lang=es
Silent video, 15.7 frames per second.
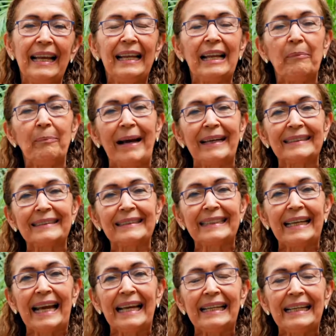la
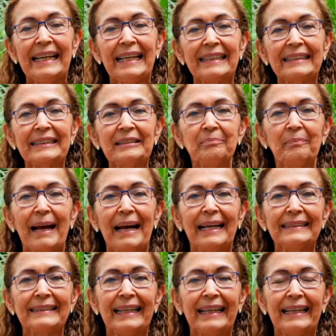maestría e-learning va
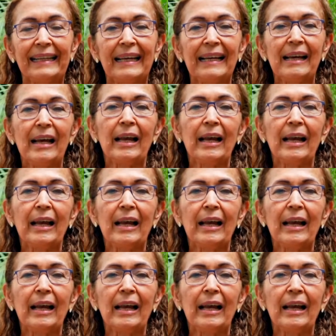a ser